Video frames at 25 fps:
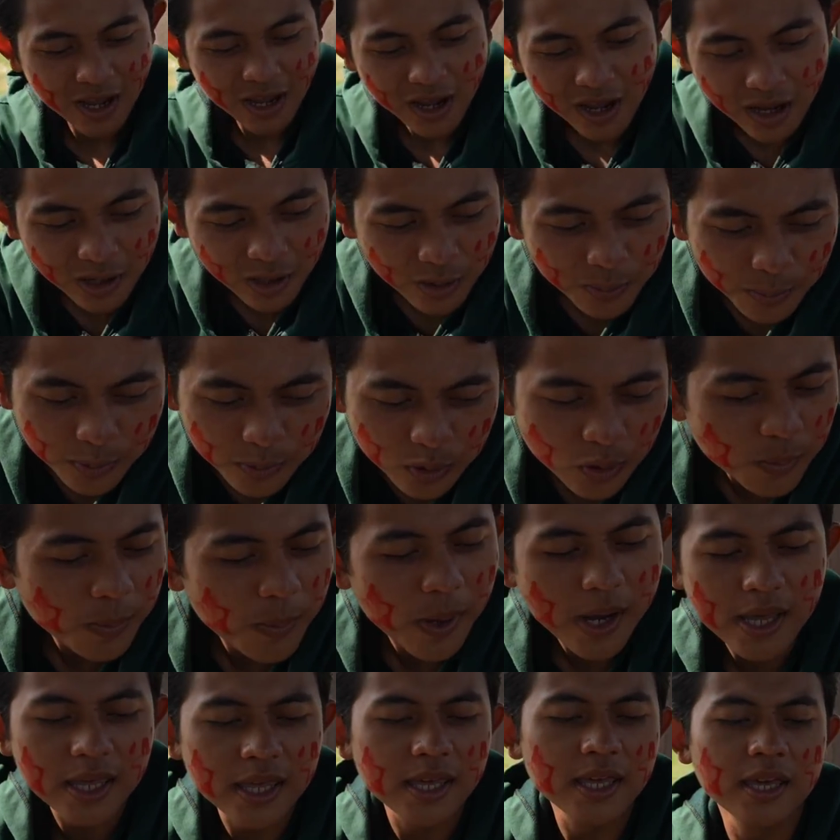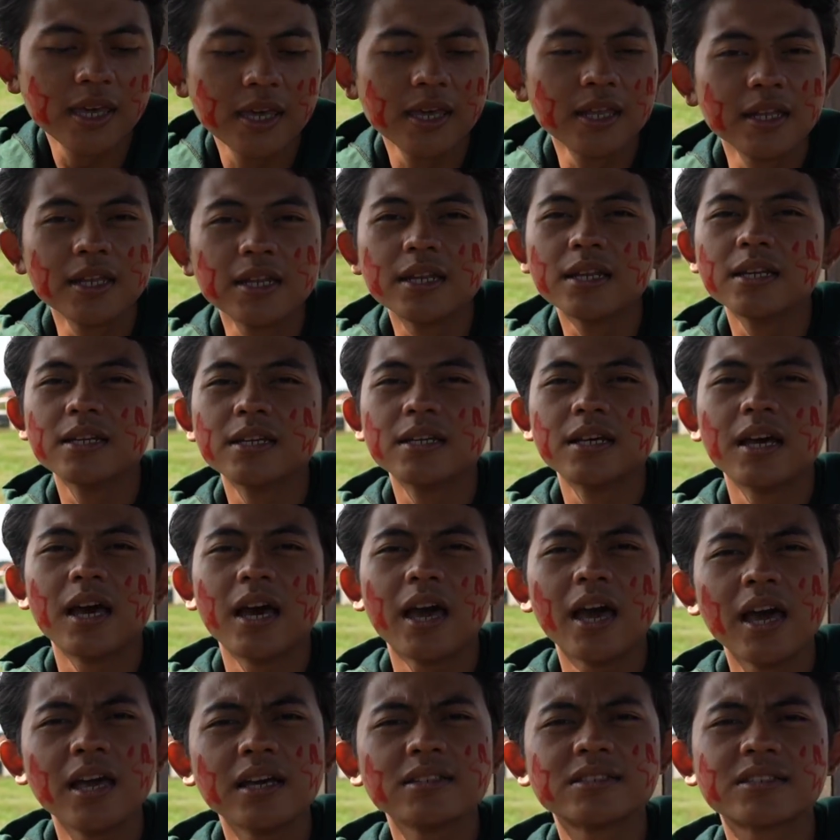Aku mau cobain
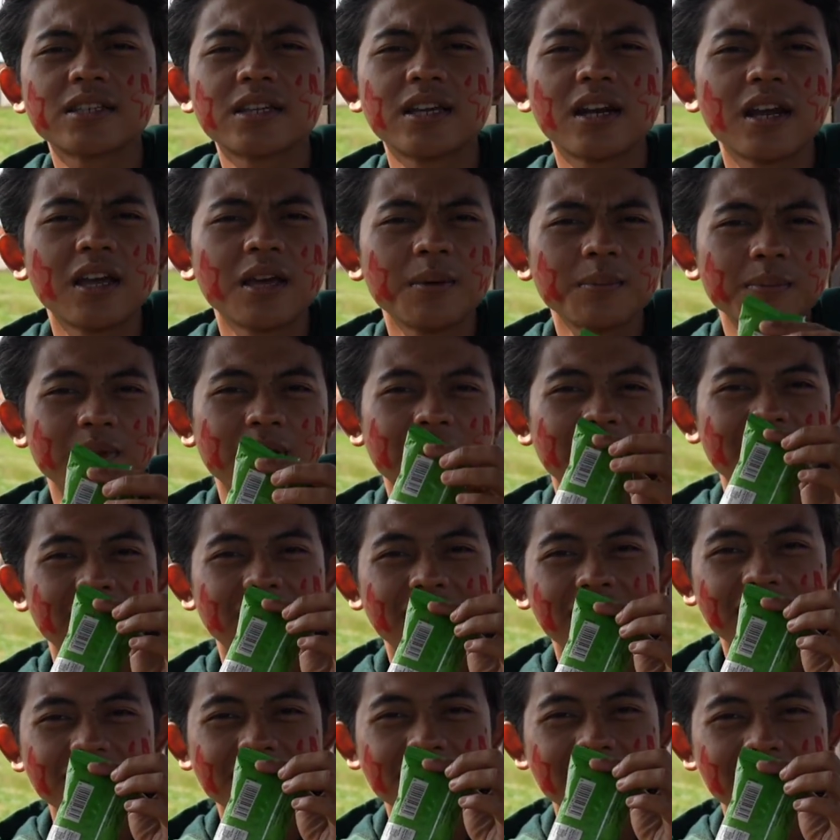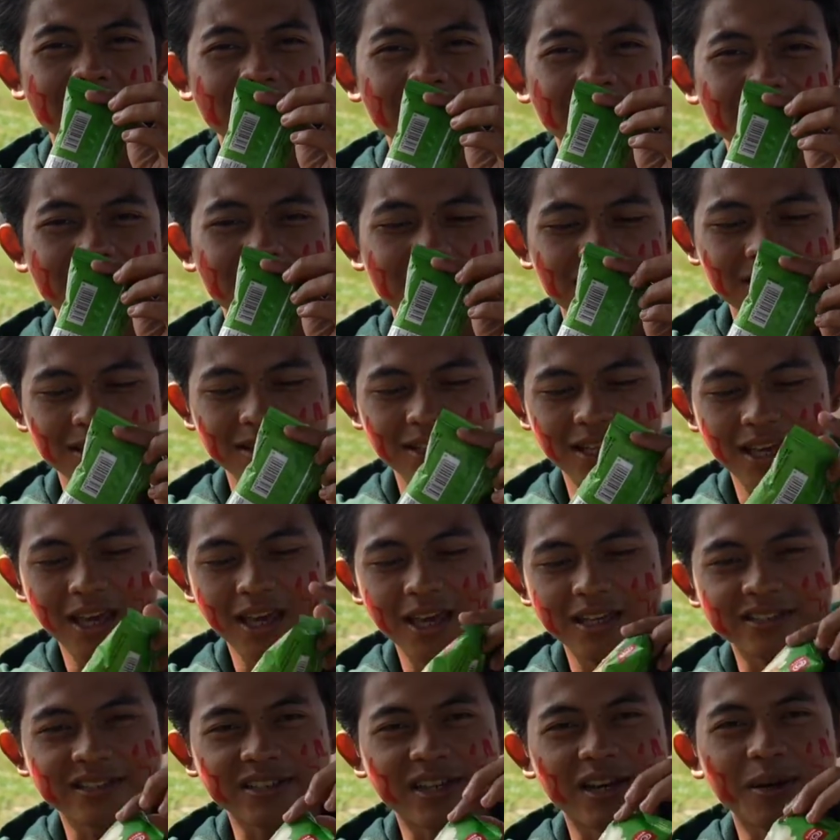es krim yang ini,
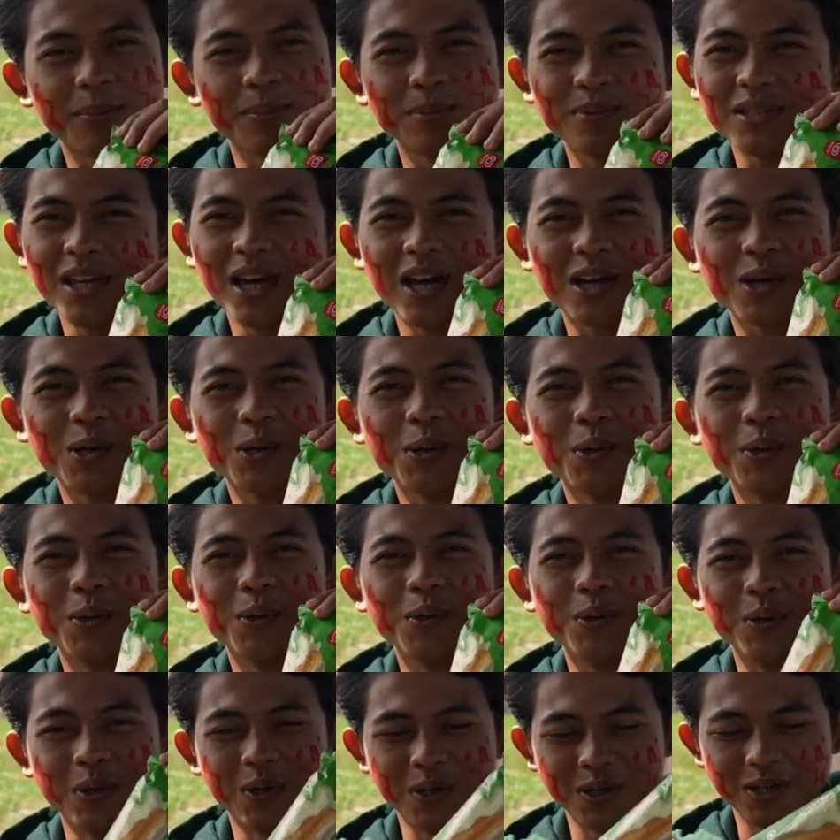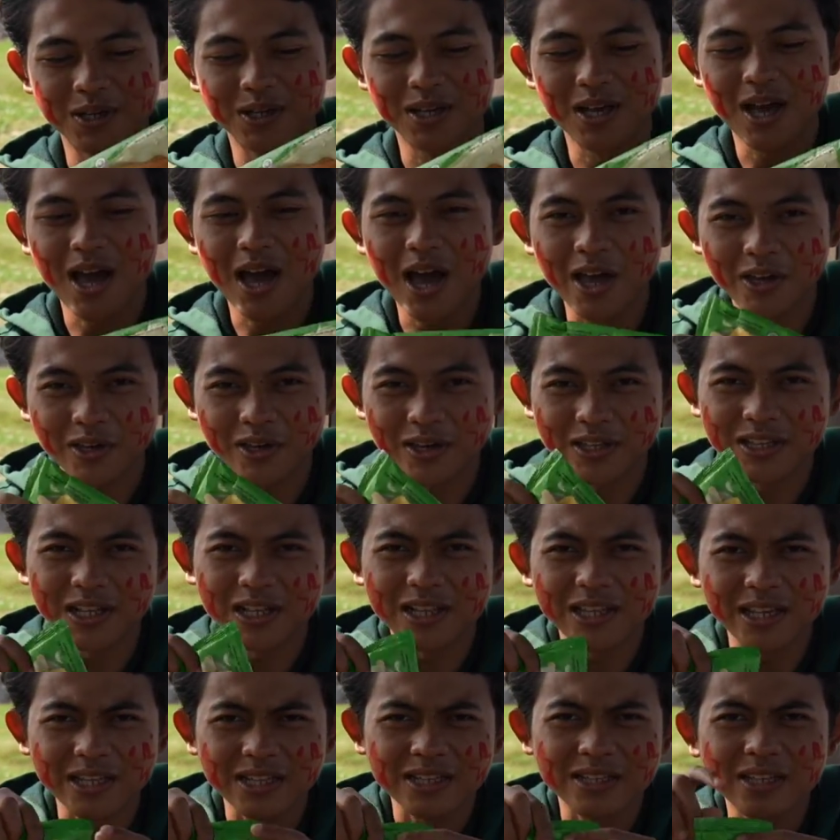es krim jagung. Ayo kita
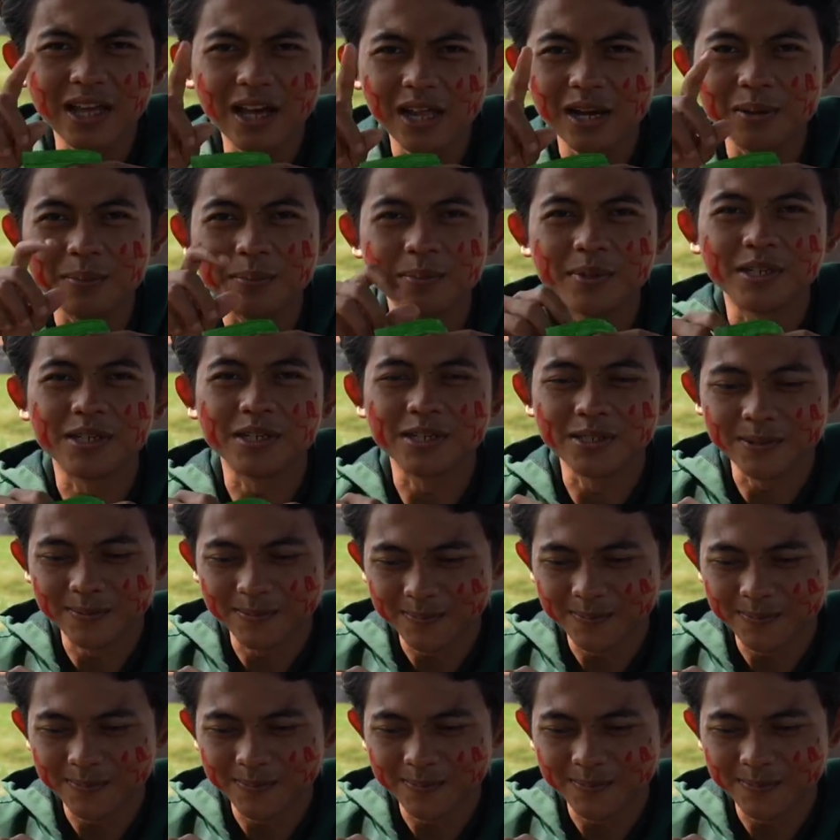lihat dalamnya.